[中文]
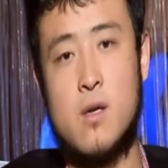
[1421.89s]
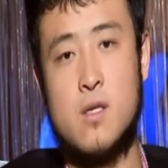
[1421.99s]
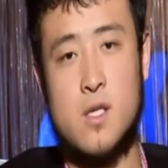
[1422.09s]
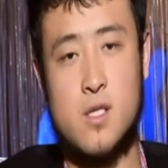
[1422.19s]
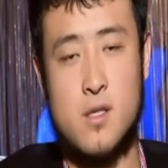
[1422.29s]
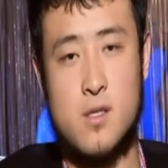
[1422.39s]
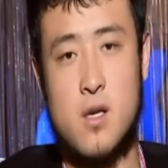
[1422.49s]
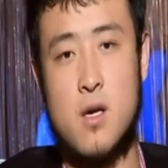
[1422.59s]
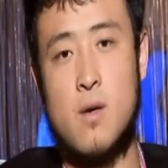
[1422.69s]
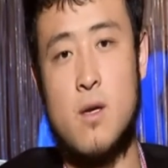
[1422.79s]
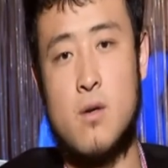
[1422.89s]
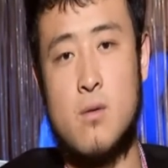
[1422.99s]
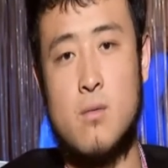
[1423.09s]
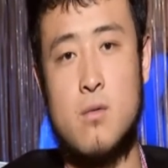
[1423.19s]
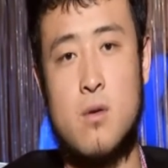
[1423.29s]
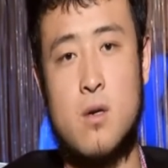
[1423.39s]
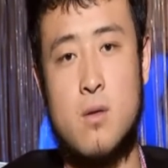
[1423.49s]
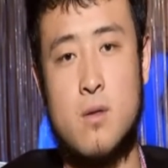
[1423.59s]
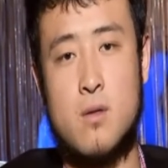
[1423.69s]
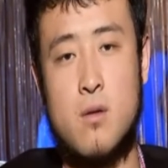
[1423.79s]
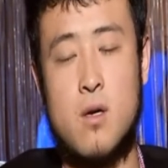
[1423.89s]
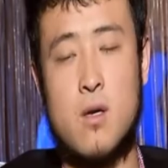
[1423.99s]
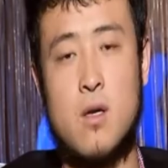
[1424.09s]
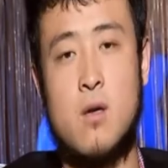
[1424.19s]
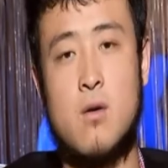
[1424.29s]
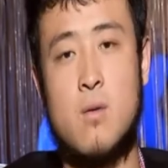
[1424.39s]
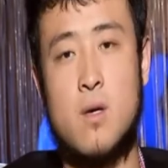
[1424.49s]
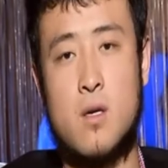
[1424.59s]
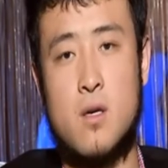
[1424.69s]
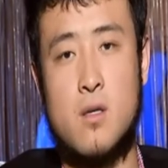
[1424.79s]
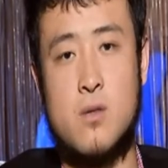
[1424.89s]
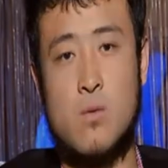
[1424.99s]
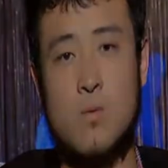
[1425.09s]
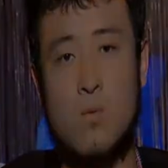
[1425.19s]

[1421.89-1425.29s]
谢谢 a 拉瓦利空，a m u a l 拉黑，k 巴拉卡图。